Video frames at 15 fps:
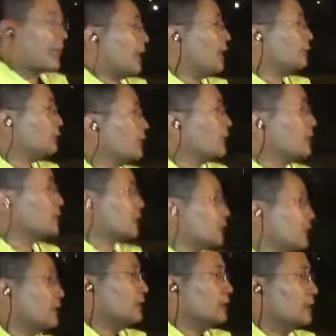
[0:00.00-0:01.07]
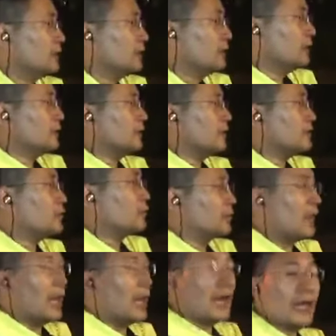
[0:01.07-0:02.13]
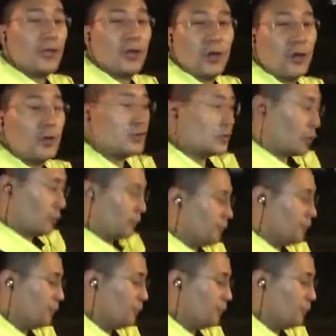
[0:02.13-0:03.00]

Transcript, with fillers: ข่าวที่นี่เสร็จชิ้นสุดท้ายก็คงจบ